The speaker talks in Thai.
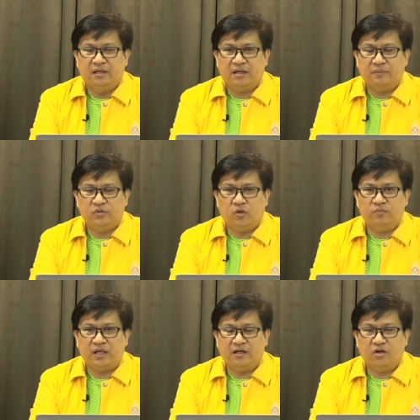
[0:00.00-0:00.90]
รับชม
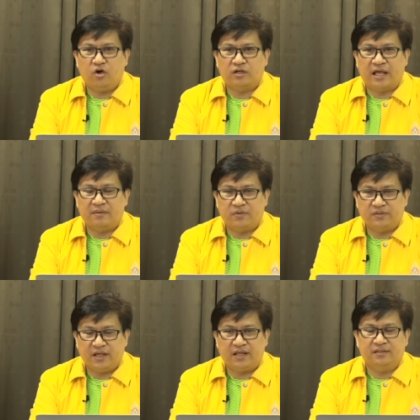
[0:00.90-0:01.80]
ทั้งนอกในประ
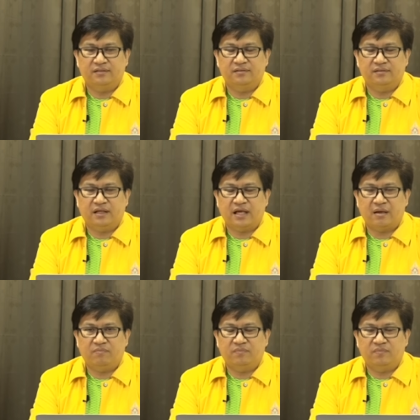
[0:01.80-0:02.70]
เทศนะครั
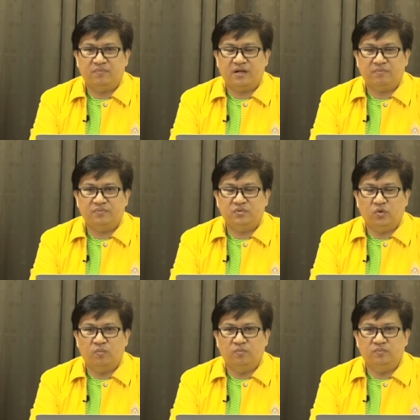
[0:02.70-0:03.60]
บรับช
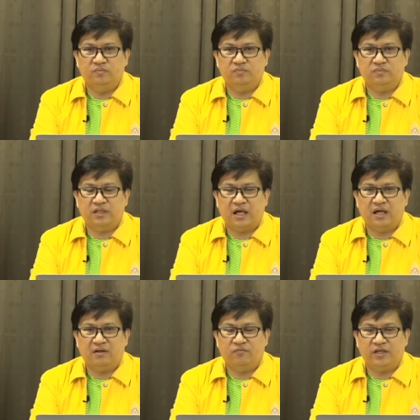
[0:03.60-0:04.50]
มทา
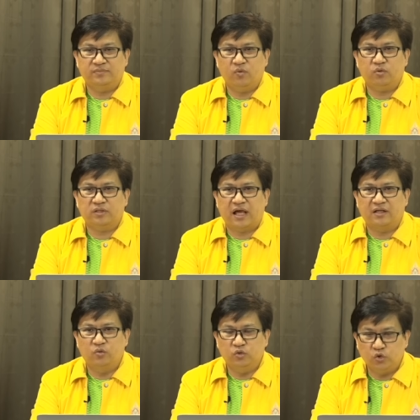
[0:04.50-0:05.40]
ง Facebook ทาง
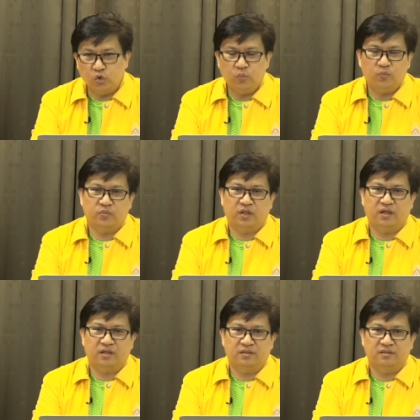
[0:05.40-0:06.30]
YouTube นะ
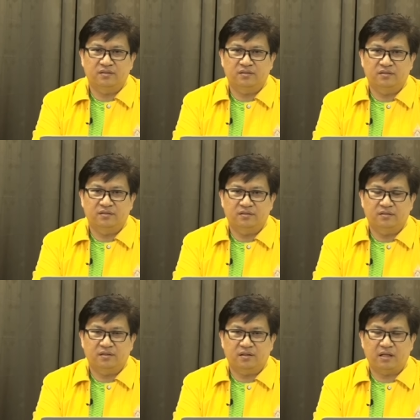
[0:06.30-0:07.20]

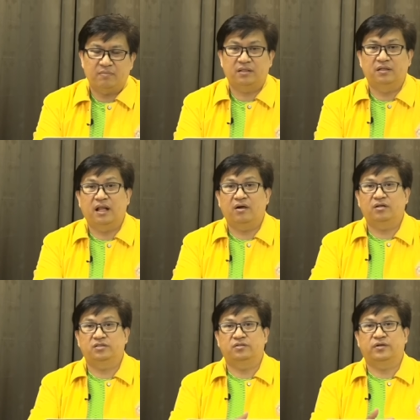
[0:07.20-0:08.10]
ใครมาถึงแล้วก็
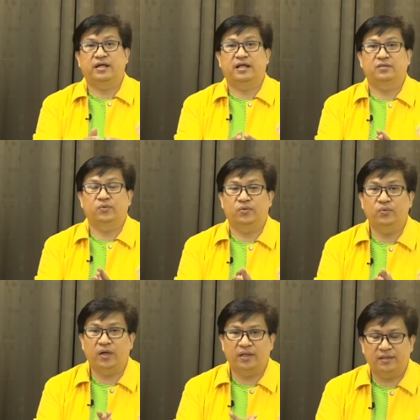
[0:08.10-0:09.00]
เชิญรายงานตัว
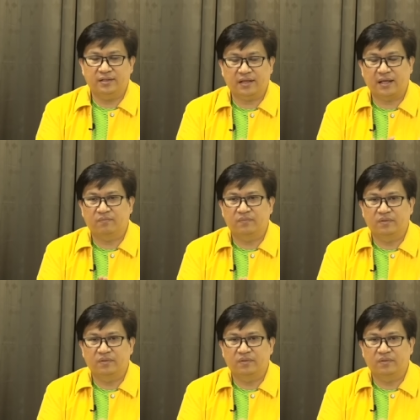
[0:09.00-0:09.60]
ด้วยนะครับ